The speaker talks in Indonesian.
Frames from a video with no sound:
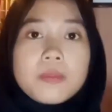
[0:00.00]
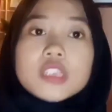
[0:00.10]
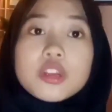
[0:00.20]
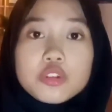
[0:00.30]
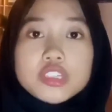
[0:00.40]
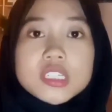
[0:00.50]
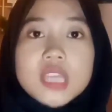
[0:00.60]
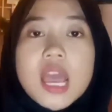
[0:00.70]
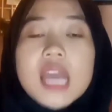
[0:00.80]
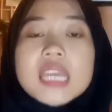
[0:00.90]
Terus
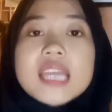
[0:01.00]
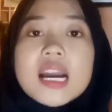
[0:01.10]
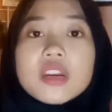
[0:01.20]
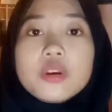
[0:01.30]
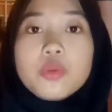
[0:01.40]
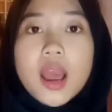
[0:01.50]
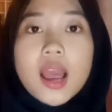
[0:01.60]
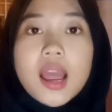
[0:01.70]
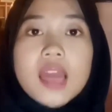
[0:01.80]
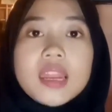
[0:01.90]
yang
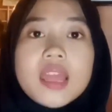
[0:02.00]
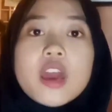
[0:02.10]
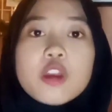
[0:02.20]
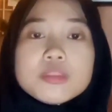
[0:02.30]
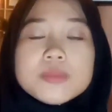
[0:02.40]
kedua, kalian harus